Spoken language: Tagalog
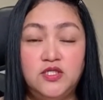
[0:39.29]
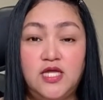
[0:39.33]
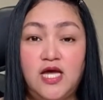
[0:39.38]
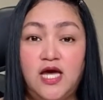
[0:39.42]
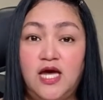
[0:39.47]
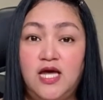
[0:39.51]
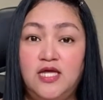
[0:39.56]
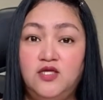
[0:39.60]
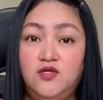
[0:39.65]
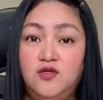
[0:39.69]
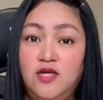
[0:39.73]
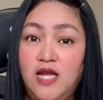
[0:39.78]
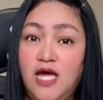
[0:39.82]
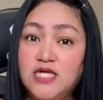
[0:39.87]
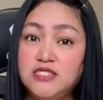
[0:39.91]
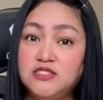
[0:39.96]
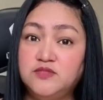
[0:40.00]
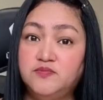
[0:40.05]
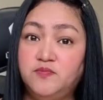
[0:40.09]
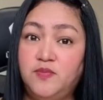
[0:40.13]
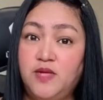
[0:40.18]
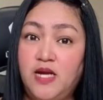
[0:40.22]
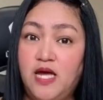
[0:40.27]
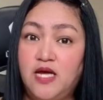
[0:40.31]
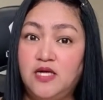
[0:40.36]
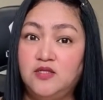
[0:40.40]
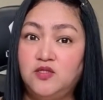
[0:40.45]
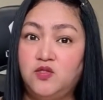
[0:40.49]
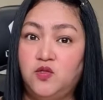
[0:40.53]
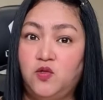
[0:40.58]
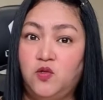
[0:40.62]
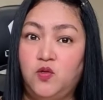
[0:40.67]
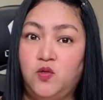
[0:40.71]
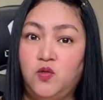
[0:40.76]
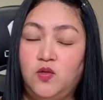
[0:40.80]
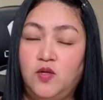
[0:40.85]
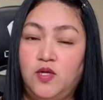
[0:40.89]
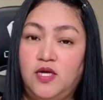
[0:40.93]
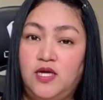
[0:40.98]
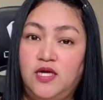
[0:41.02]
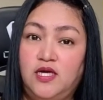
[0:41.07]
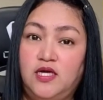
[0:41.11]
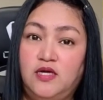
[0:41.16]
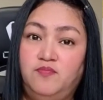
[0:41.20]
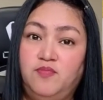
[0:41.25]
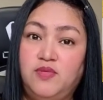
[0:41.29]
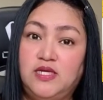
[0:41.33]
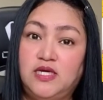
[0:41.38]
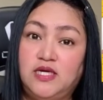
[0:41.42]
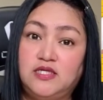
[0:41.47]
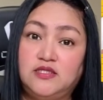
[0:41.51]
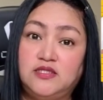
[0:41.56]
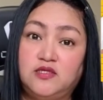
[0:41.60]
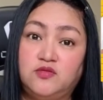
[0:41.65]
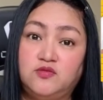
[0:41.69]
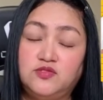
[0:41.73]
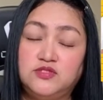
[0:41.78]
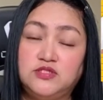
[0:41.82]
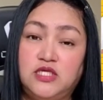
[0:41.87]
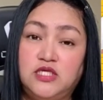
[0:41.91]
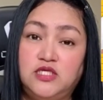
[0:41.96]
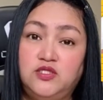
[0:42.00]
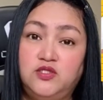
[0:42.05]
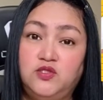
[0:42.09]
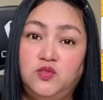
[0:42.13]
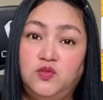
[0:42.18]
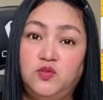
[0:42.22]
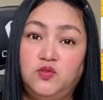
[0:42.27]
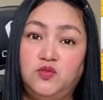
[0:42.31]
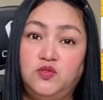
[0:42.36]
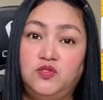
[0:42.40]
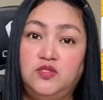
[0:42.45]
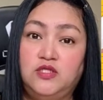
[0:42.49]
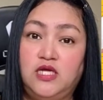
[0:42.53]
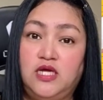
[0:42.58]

Uh, yung last vlog ko, eh, pinakita ko sa inyo yes!